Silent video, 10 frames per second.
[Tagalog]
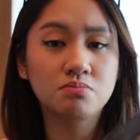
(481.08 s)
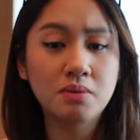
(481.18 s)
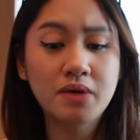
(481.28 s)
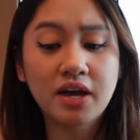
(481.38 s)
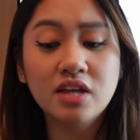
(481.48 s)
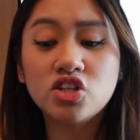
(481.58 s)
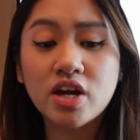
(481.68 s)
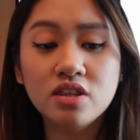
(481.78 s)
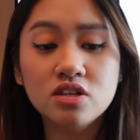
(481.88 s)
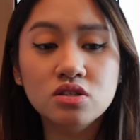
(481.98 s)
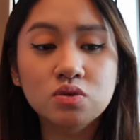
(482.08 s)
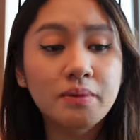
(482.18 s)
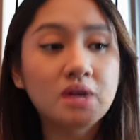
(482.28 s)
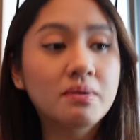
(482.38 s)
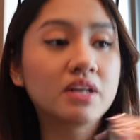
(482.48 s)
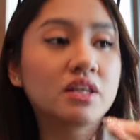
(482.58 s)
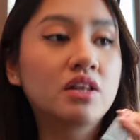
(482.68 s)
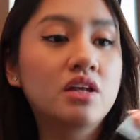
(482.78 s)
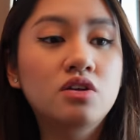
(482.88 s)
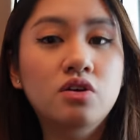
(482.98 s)
Maybe I can try this para makita
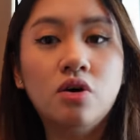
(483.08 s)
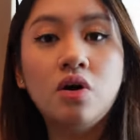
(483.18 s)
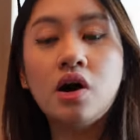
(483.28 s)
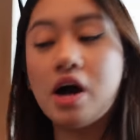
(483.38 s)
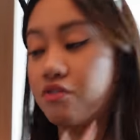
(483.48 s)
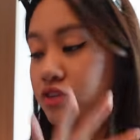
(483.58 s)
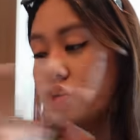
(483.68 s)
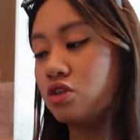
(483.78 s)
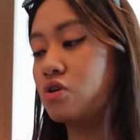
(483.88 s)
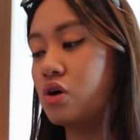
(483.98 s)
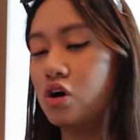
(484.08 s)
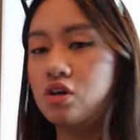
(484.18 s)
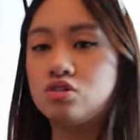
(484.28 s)
ninyo after nitong haul.